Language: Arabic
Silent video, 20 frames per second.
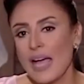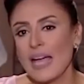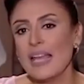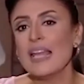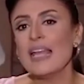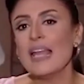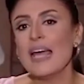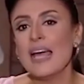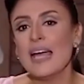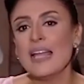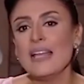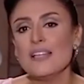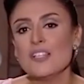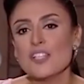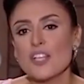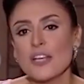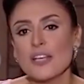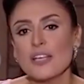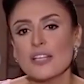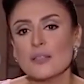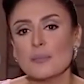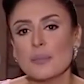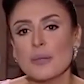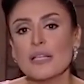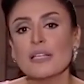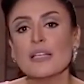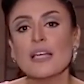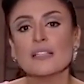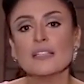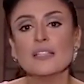على الأقل شاركت
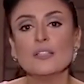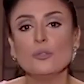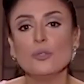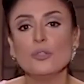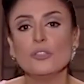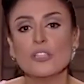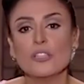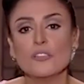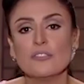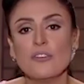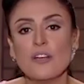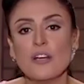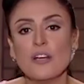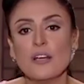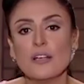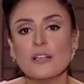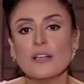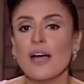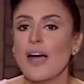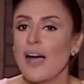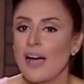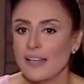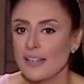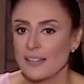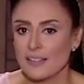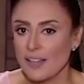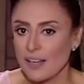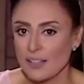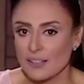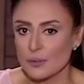بإنك تدخل تتفرج
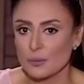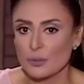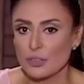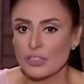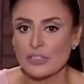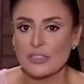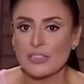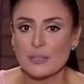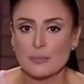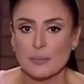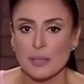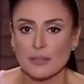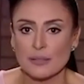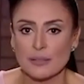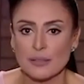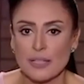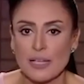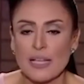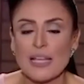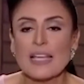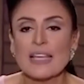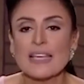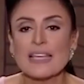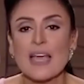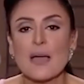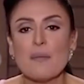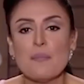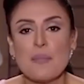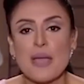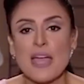على النقد والشتيمة
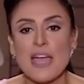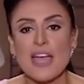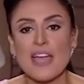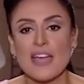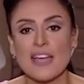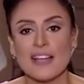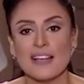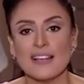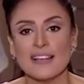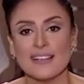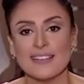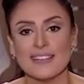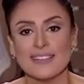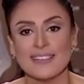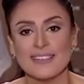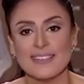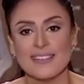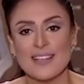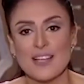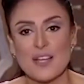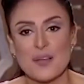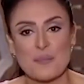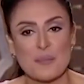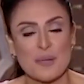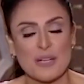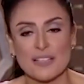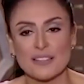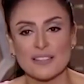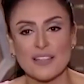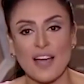كم هائل
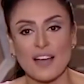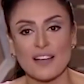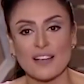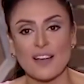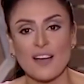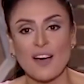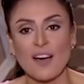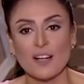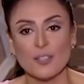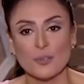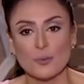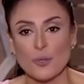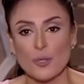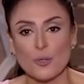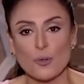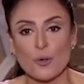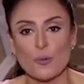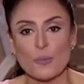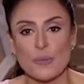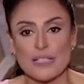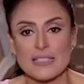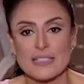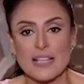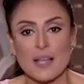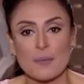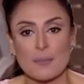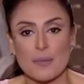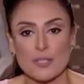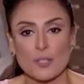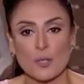من التعليقات والكوميكس
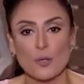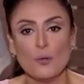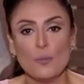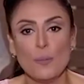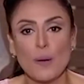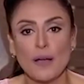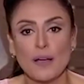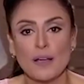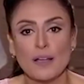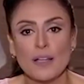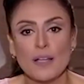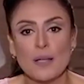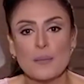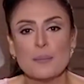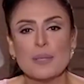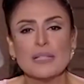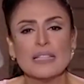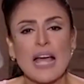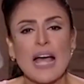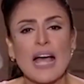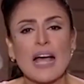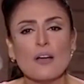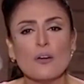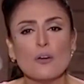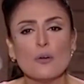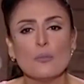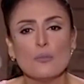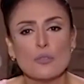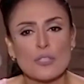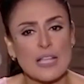المصحوبة
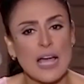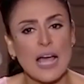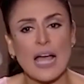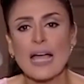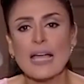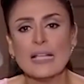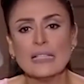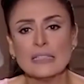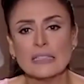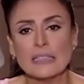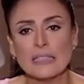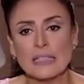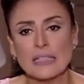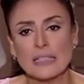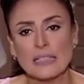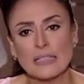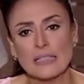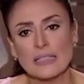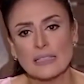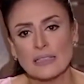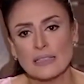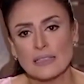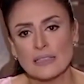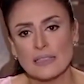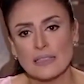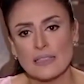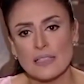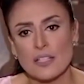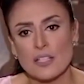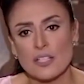بتهكم وساعات
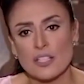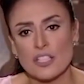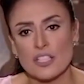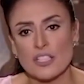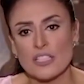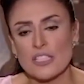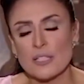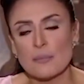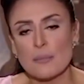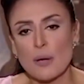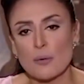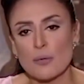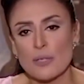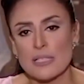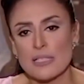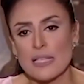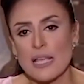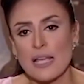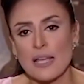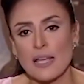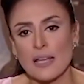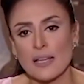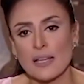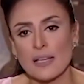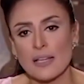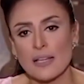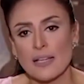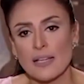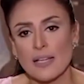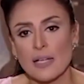شتيمة وإساءة
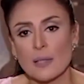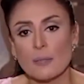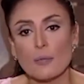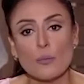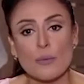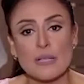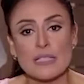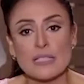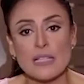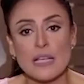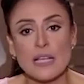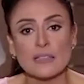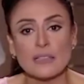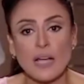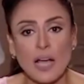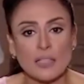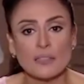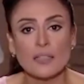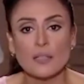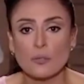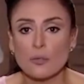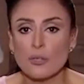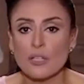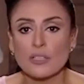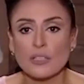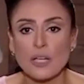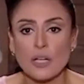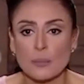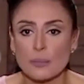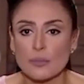لممثلات حضروا
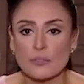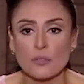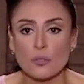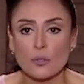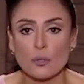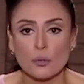الريد كاربت في